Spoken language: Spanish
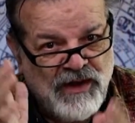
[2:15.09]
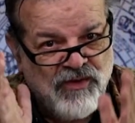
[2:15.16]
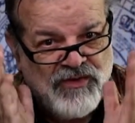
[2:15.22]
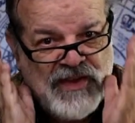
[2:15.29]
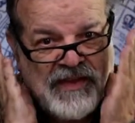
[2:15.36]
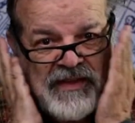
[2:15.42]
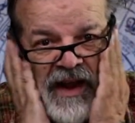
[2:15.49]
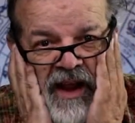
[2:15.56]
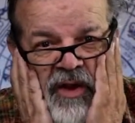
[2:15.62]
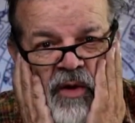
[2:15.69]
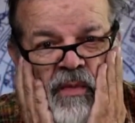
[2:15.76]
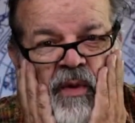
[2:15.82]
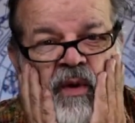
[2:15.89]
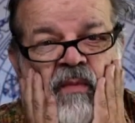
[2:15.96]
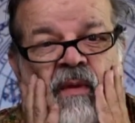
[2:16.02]
los
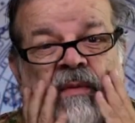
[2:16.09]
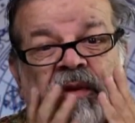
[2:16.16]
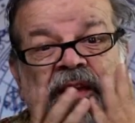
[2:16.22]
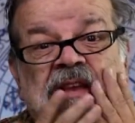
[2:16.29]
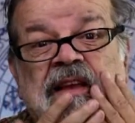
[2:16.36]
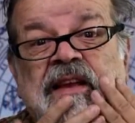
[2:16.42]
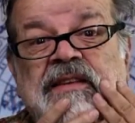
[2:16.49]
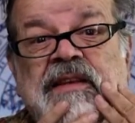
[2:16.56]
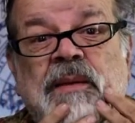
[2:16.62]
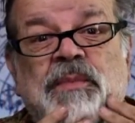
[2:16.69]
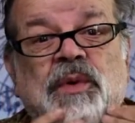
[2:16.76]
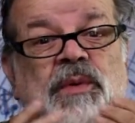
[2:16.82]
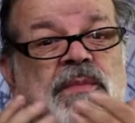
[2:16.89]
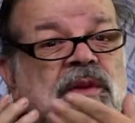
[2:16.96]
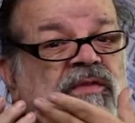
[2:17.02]
atraigo por mi belleza,
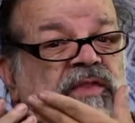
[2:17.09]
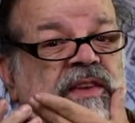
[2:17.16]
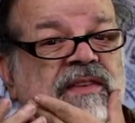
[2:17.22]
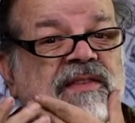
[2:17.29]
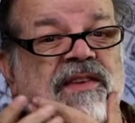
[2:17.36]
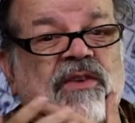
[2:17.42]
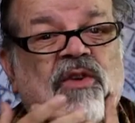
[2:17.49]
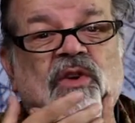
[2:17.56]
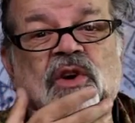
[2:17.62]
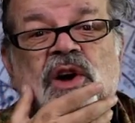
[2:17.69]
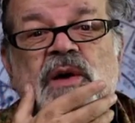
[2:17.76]
por mi físico,